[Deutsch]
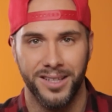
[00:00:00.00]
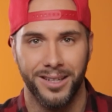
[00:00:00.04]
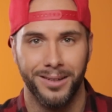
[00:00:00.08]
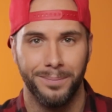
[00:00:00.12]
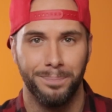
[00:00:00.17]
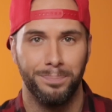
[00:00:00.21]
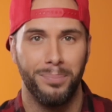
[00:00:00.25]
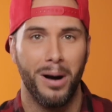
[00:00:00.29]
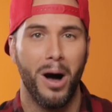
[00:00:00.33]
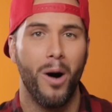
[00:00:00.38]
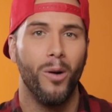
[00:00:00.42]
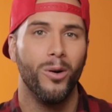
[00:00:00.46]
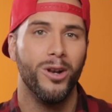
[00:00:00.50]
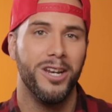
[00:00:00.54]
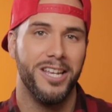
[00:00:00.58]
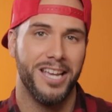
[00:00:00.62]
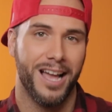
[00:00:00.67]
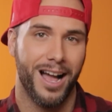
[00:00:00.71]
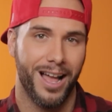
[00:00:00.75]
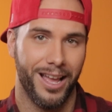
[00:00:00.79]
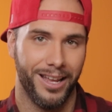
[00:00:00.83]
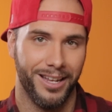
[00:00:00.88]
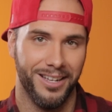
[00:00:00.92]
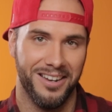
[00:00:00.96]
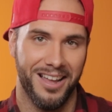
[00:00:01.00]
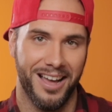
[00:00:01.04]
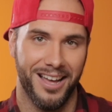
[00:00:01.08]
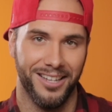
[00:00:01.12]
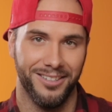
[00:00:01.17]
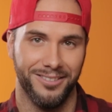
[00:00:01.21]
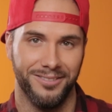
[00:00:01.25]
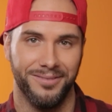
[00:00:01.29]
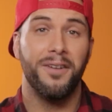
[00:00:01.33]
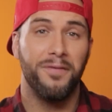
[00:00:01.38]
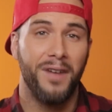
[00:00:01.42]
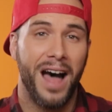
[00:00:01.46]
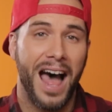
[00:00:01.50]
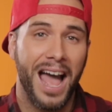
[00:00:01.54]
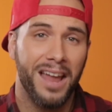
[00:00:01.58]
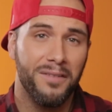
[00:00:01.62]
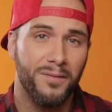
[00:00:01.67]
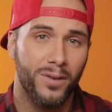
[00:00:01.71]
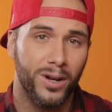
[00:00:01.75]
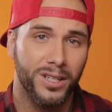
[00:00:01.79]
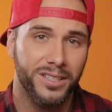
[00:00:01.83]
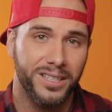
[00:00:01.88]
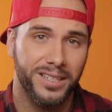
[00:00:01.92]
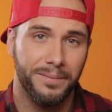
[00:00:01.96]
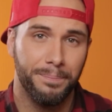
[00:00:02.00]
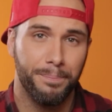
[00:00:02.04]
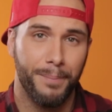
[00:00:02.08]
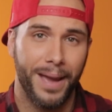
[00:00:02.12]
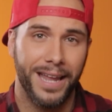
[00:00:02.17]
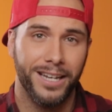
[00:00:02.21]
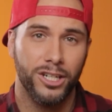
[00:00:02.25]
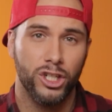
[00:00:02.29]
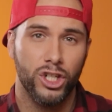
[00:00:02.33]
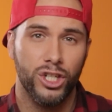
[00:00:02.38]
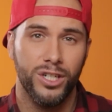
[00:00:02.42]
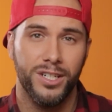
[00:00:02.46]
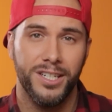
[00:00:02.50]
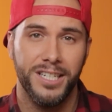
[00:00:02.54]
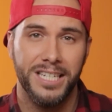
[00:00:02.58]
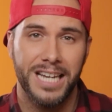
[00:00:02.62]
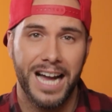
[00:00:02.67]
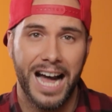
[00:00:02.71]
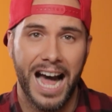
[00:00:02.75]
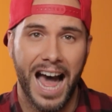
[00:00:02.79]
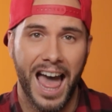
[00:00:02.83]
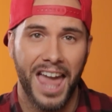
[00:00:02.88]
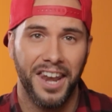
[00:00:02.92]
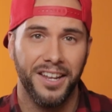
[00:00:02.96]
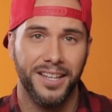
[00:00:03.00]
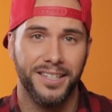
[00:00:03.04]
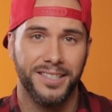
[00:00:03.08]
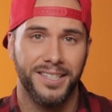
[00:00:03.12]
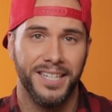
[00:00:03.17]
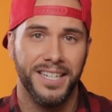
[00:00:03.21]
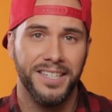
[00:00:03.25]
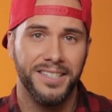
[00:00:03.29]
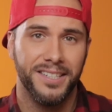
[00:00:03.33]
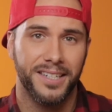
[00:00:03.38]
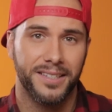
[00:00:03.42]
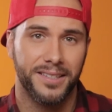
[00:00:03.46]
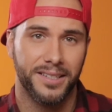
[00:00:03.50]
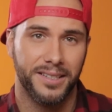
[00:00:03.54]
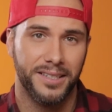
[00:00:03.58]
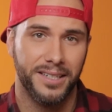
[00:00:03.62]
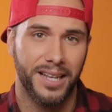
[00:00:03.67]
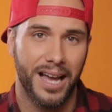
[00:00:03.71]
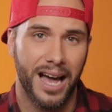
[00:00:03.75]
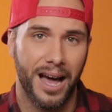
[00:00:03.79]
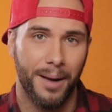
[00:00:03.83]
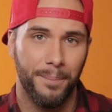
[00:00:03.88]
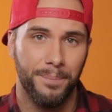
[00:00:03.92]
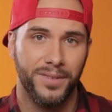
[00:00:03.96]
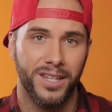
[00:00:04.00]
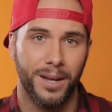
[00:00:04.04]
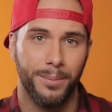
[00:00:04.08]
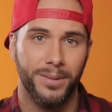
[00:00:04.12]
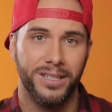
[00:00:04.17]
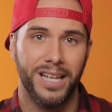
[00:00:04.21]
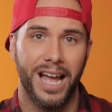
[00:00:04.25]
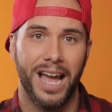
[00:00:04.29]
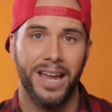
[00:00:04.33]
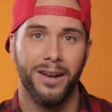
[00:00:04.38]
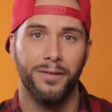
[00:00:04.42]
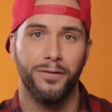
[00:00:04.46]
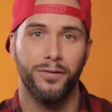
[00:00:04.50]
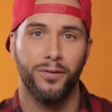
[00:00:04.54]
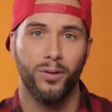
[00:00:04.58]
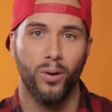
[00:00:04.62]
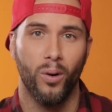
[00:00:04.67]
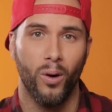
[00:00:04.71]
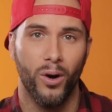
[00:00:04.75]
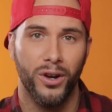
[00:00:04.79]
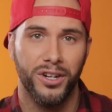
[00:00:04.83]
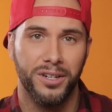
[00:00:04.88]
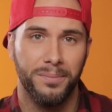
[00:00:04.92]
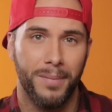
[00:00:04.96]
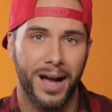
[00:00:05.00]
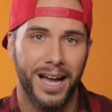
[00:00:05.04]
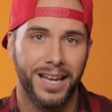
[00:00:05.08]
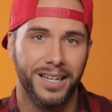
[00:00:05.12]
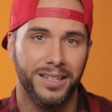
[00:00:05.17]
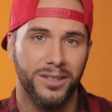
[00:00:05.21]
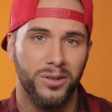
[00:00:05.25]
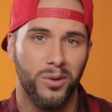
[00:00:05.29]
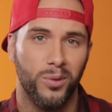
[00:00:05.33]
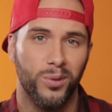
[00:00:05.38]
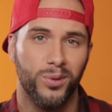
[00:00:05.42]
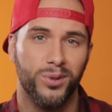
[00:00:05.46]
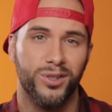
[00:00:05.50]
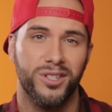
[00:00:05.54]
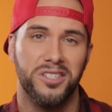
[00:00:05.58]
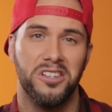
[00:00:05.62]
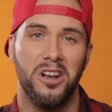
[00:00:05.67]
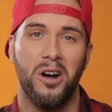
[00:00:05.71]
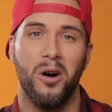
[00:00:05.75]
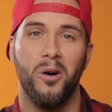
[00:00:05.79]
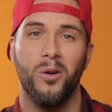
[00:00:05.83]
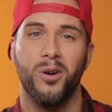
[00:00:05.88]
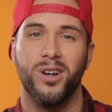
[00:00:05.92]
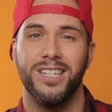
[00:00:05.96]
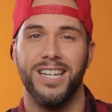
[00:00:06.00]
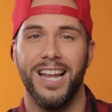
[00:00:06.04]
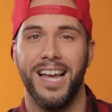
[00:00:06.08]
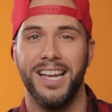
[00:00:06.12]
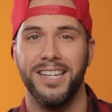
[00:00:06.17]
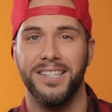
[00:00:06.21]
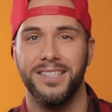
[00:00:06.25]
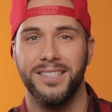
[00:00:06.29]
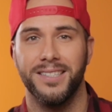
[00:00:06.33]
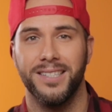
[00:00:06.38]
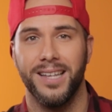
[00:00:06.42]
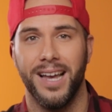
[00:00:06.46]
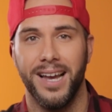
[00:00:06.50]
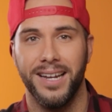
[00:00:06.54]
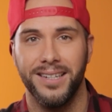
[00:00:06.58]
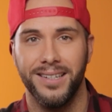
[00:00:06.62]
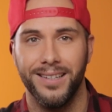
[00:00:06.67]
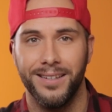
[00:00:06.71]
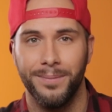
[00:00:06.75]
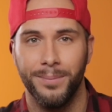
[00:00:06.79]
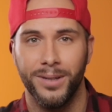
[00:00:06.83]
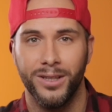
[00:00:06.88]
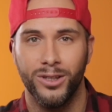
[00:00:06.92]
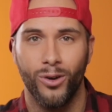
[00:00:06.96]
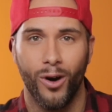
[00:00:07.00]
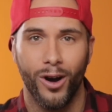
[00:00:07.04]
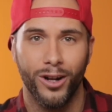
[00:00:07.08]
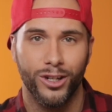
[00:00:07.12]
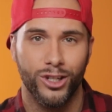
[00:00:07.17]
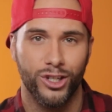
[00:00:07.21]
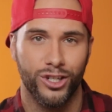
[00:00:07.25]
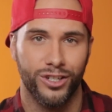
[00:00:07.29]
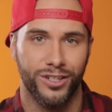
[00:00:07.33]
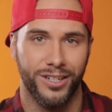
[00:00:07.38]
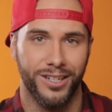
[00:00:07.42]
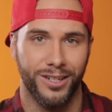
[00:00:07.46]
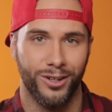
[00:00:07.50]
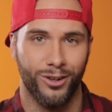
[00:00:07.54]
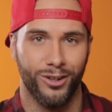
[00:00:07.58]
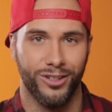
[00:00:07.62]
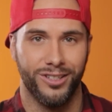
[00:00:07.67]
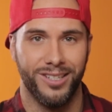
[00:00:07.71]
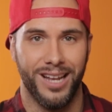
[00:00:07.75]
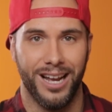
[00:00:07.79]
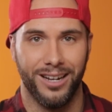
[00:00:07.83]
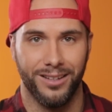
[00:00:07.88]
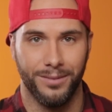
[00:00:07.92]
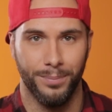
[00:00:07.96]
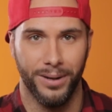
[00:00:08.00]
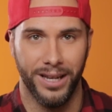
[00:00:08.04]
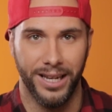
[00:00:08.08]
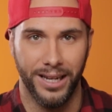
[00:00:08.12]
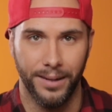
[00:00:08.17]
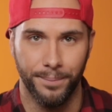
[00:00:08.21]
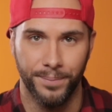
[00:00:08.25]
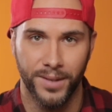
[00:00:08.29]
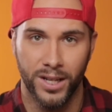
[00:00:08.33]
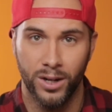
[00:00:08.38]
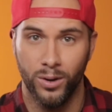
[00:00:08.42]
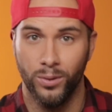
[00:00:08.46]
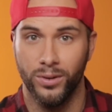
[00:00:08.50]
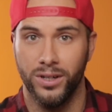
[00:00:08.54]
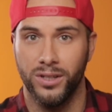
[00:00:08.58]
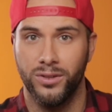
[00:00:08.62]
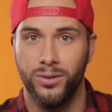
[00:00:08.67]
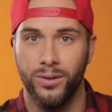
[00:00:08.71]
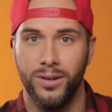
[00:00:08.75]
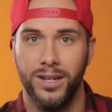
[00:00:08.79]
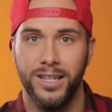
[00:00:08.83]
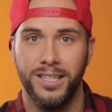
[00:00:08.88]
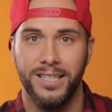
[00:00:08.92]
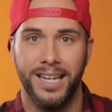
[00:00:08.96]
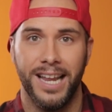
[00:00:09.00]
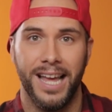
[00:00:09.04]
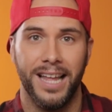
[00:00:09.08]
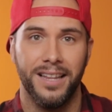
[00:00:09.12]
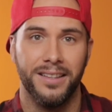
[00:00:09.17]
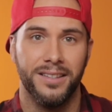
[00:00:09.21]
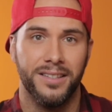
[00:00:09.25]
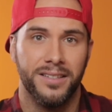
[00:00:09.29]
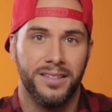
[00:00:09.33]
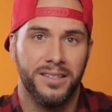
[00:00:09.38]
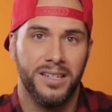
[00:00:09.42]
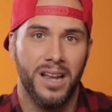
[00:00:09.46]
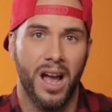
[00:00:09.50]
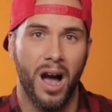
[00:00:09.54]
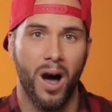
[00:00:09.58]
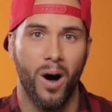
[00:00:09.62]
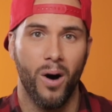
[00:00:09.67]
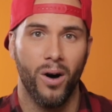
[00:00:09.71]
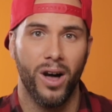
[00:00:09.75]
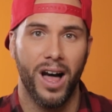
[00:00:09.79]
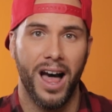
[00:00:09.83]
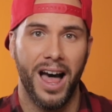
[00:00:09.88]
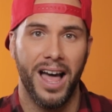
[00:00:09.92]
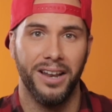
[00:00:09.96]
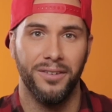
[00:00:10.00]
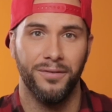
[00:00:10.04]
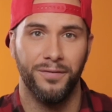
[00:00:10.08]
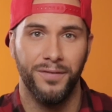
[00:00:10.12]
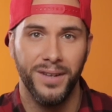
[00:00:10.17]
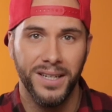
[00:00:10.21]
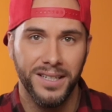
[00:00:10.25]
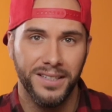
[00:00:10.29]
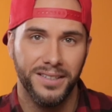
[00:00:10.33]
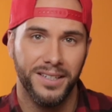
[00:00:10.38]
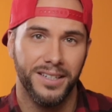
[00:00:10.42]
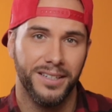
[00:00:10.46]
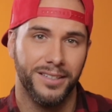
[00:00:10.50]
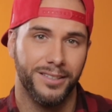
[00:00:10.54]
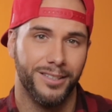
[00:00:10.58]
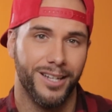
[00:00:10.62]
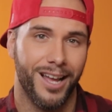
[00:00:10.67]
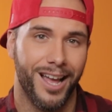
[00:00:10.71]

St. Pauli eingeladen. Der Verein wollte den Menschen, die ja einiges hinter sich haben, damit eine Freude machen und sie auch gleichzeitig mit Deutschen in Kontakt bringen. Und natürlich lernten sie auch einen wichtigen